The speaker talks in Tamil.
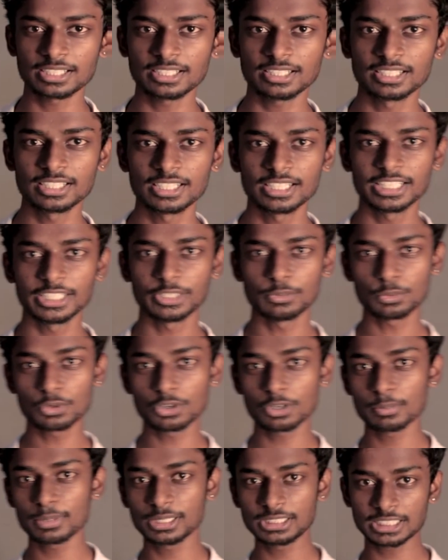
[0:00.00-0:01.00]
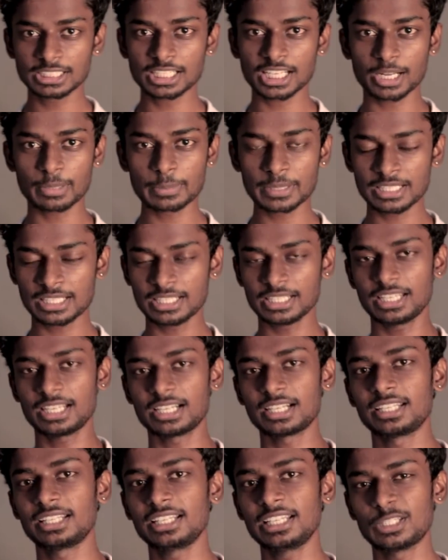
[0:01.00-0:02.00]
தான் இவ்வளோ பட்ஜெட்டாக அப்படின்லாம்
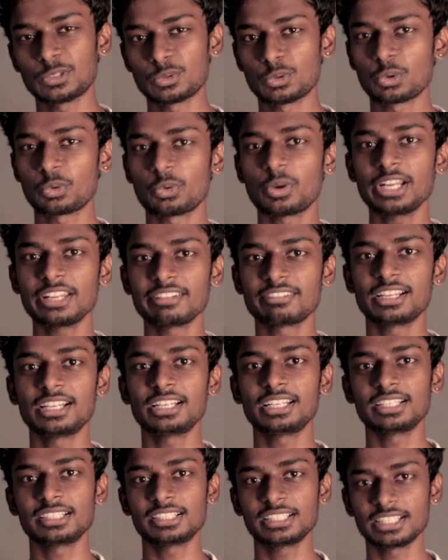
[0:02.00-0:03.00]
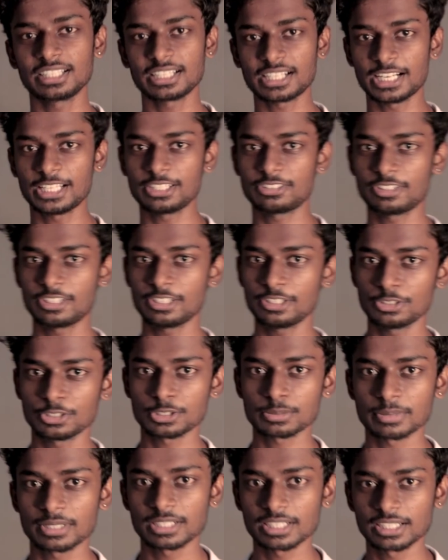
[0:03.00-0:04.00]
கேட்காதீங்க இது ஒரு வாட்டி வாங்கிட்டீங்கன்னா நீங்கள் கடைசி வரைக்கும்
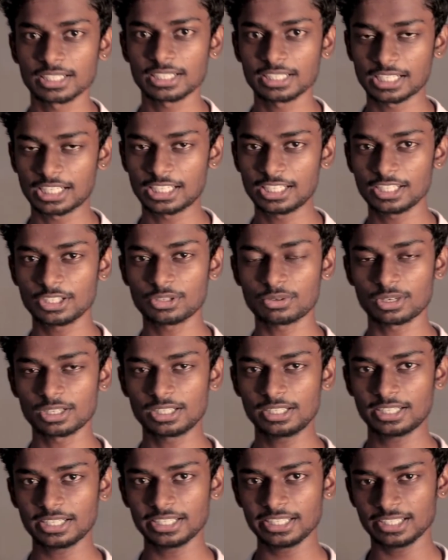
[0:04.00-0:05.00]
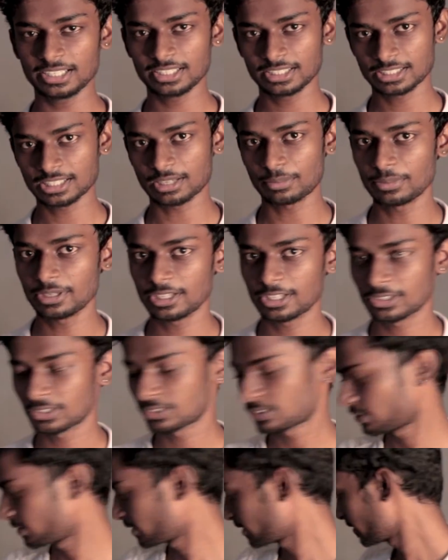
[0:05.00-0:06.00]
யூஸ் பண்ணிருக்கான் நல்ல குவாலிட்டி செமையாக
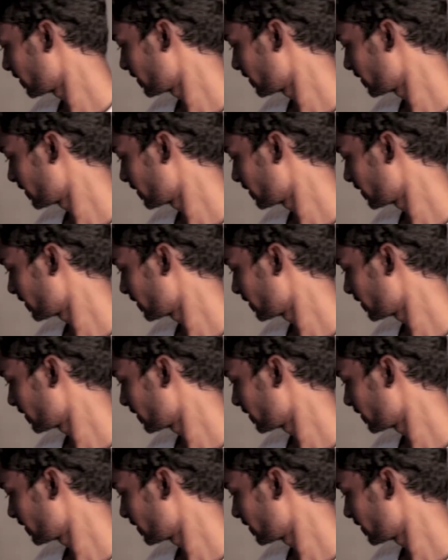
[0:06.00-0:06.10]
இருக்கும்